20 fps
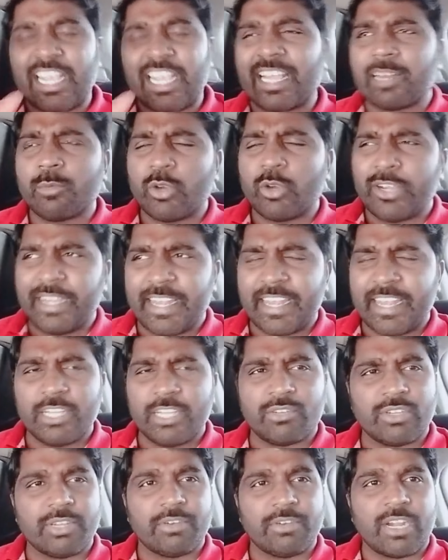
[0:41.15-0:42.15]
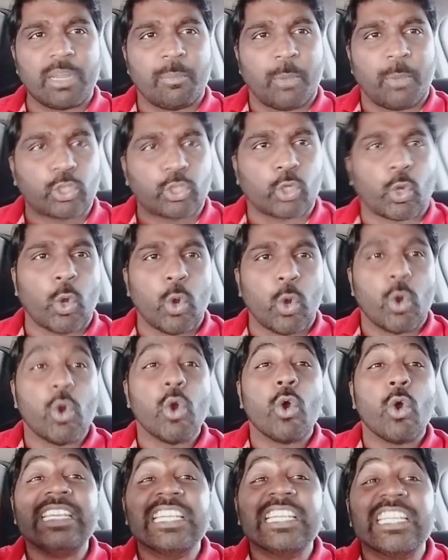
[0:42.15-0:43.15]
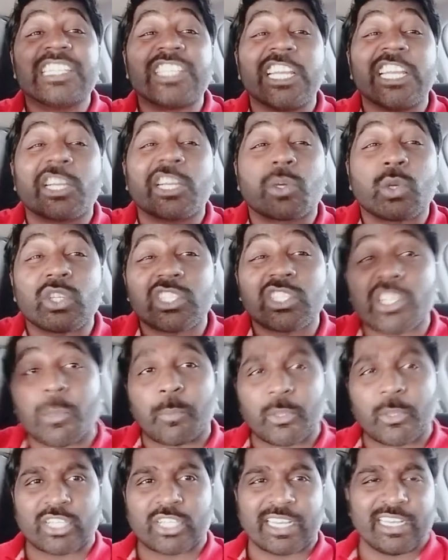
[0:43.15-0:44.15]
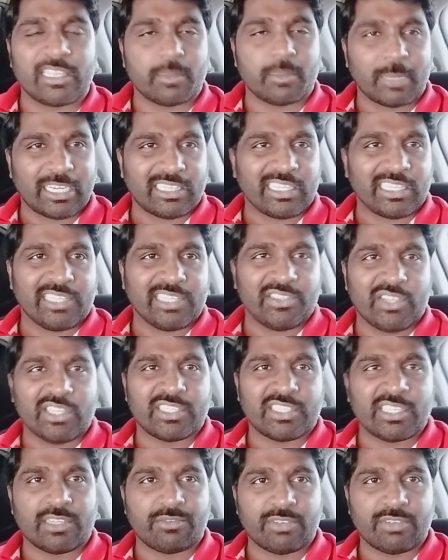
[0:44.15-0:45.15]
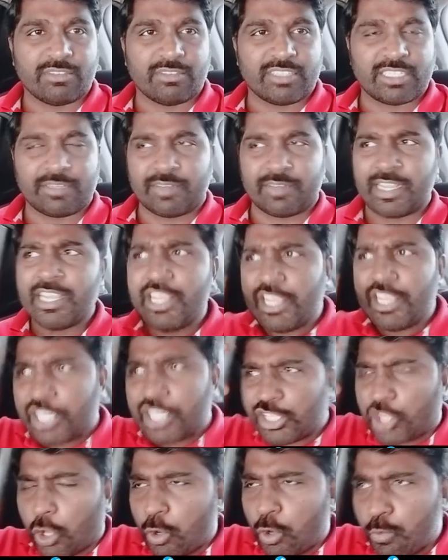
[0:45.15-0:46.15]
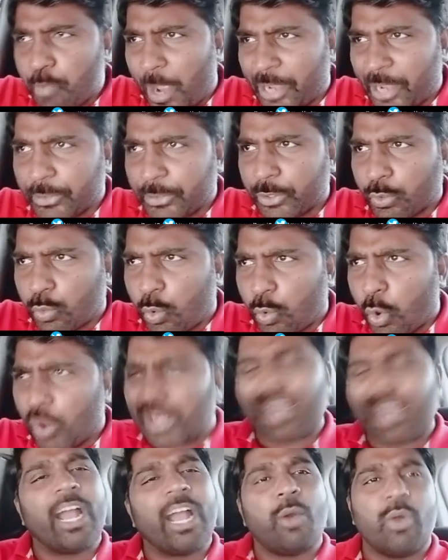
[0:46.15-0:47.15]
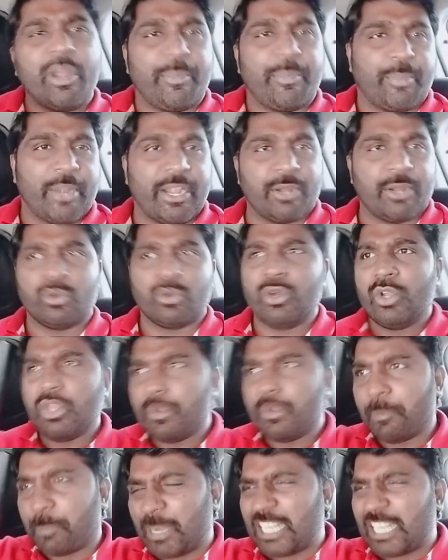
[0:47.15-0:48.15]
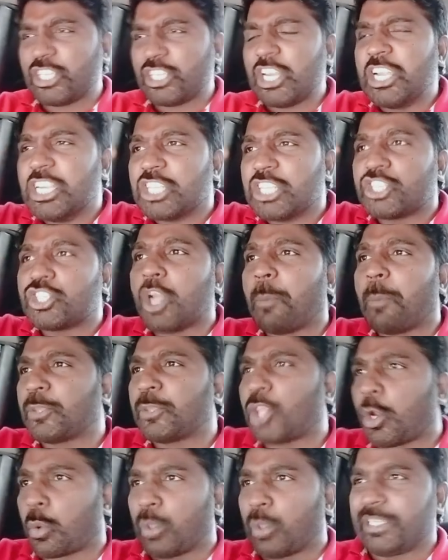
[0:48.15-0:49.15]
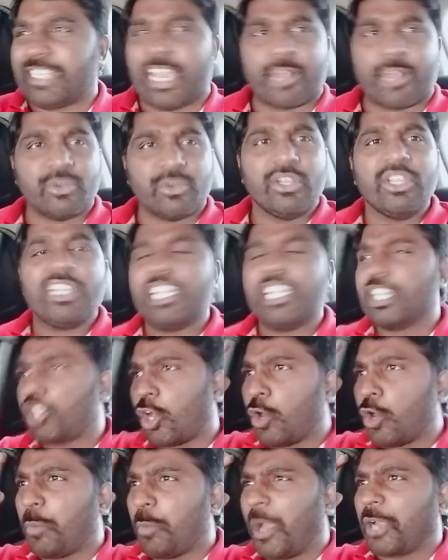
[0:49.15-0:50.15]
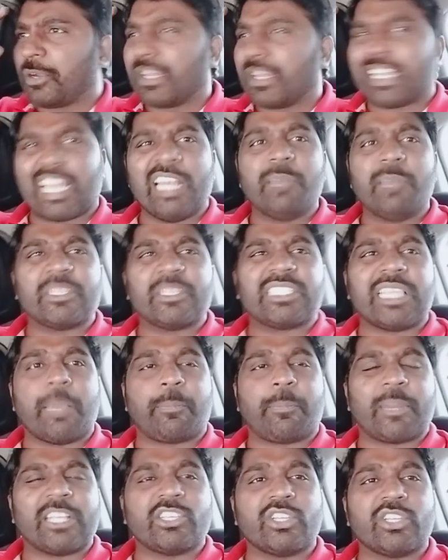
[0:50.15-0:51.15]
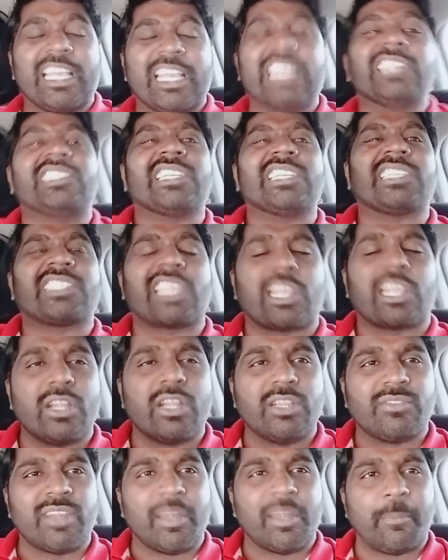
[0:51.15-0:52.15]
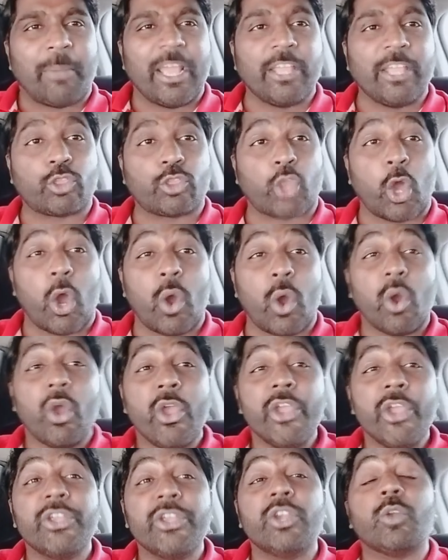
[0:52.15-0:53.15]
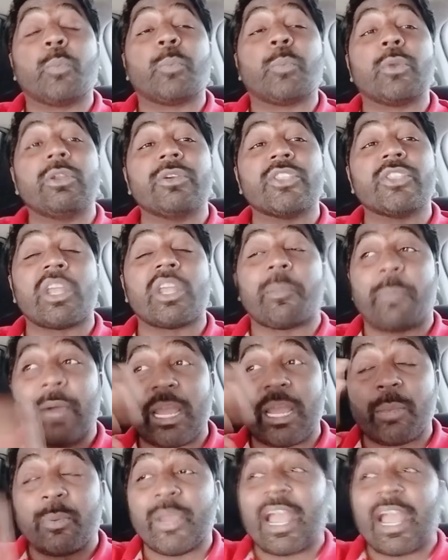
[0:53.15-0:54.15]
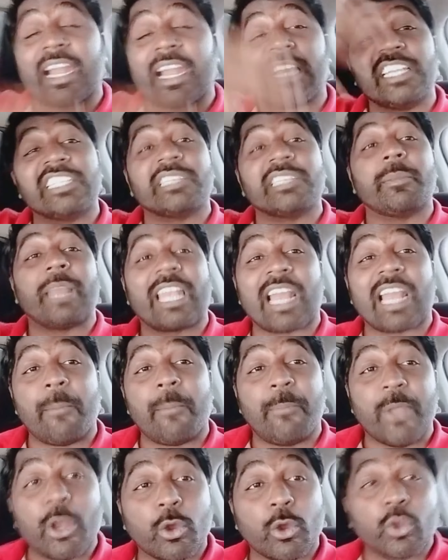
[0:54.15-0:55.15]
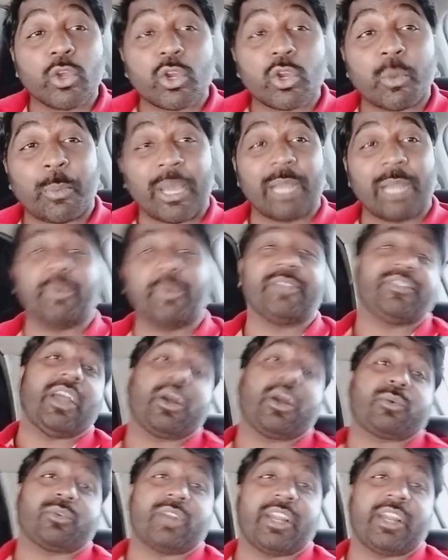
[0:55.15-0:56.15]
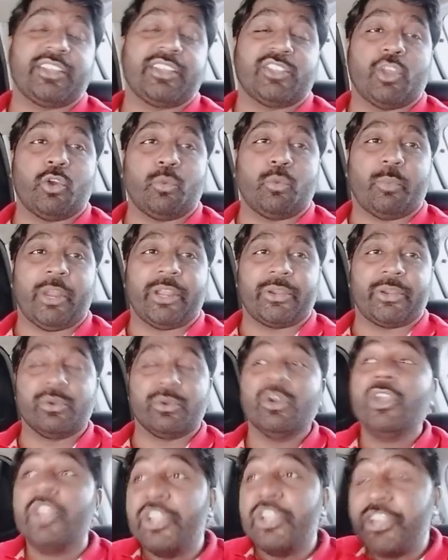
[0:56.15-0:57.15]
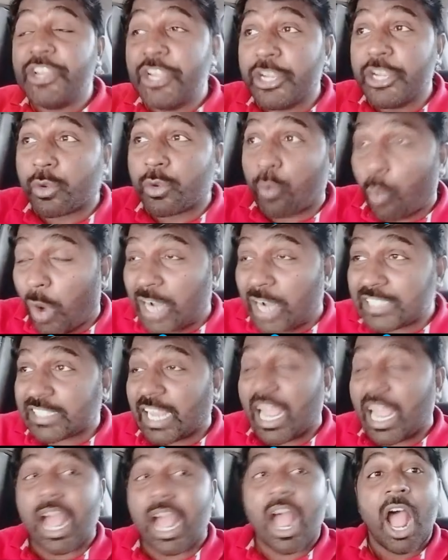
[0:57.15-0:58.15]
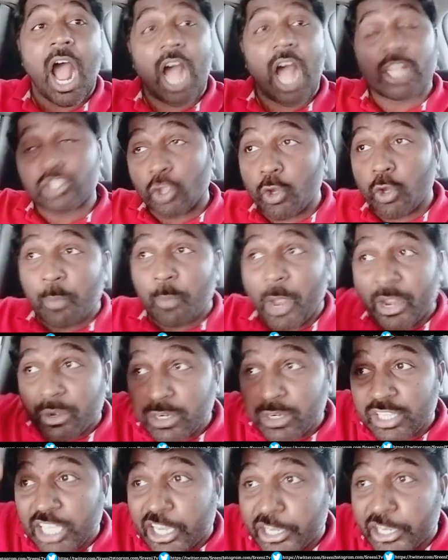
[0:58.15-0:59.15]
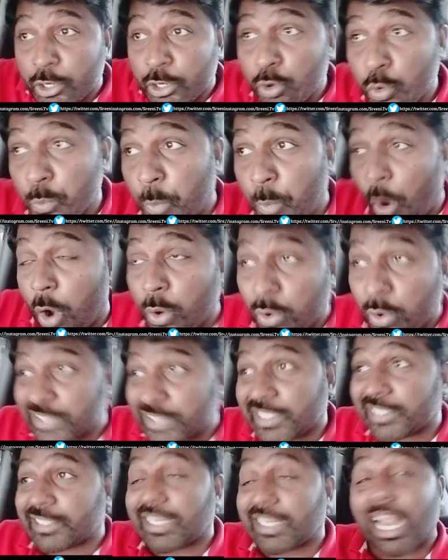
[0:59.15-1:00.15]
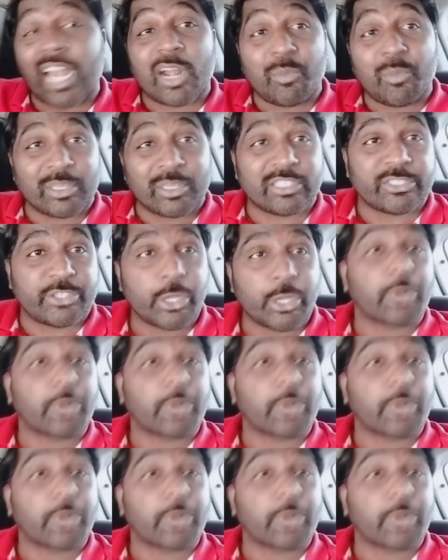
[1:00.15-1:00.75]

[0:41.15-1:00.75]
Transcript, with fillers: జగన్మోహన్ రెడ్డి అనేటువంటి వాడి బతుకు నీచ నికృష్టం బతుకు అనేది మనందరికీ తెలిసినటువంటి విషయమే ఈ దౌర్భాగ్యుడు ఘోరంగా ఓడిపోయాడు ప్రజలని చెప్పుతో కొట్టారు ఈ దౌర్భాగ్యుడు కనిపిస్తే ప్రజలు ఏం చేస్తారు అనేటువంటి భయంతో వీడు పులివెందులు పారిపోయి అక్కడి నుంచి మెల్లగా బెంగుళూరు పారిపోయి దాక్కున్నాడు ఈ దౌర్భాగ్యుడు వీడి కోట ఆ దౌర్భాగ్యుడి దగ్గరికి ఎవడు పోకూడదంట ఆడ పెద్ద